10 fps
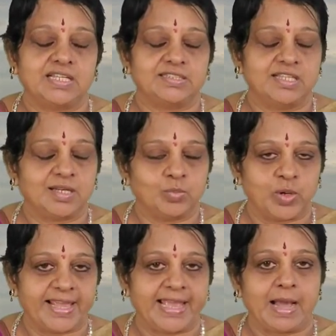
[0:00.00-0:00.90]
அதுதான்
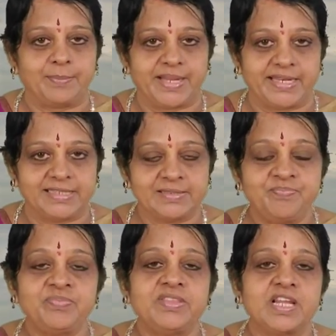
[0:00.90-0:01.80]
முறை அப்படின்னு
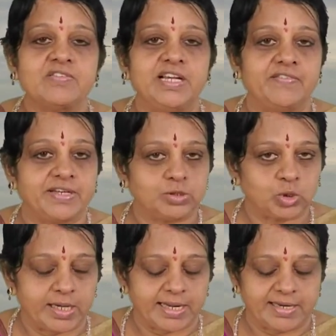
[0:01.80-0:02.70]
திருவள்ளுவர்
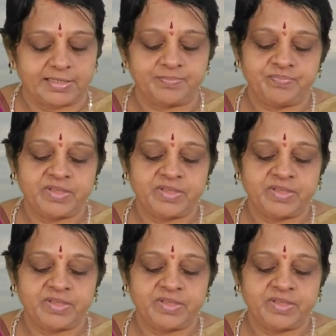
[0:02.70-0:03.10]
சொல்கிறாரு